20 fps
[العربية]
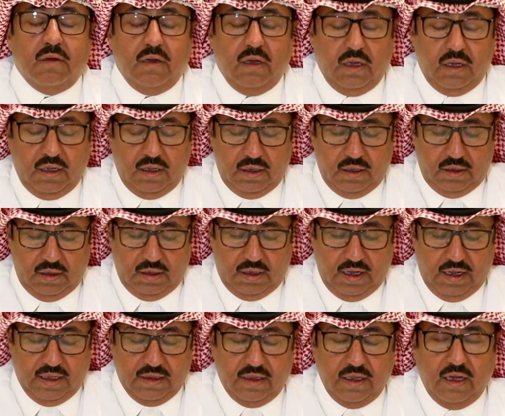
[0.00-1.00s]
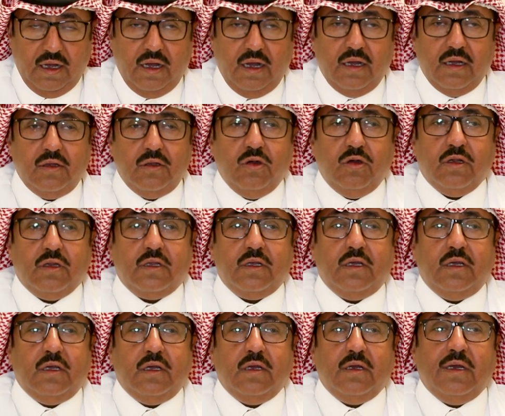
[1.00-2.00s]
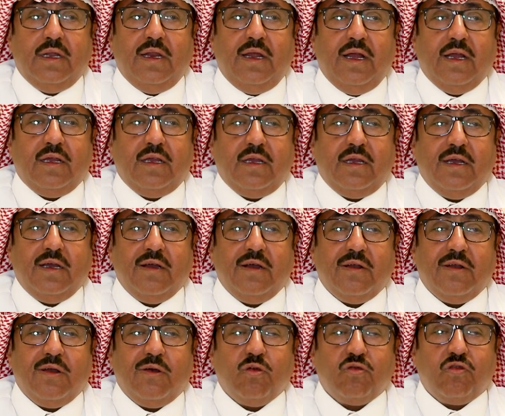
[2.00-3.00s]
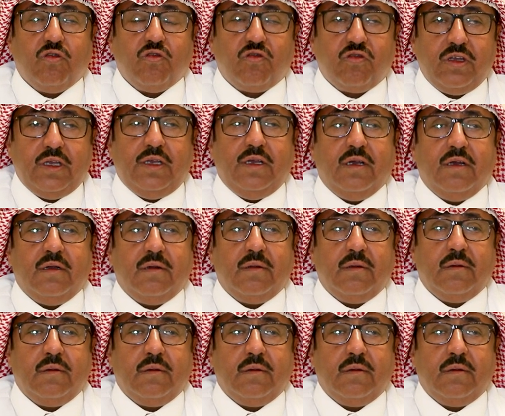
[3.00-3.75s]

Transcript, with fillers: آه، هذا يعطي الحقيقة خصوصية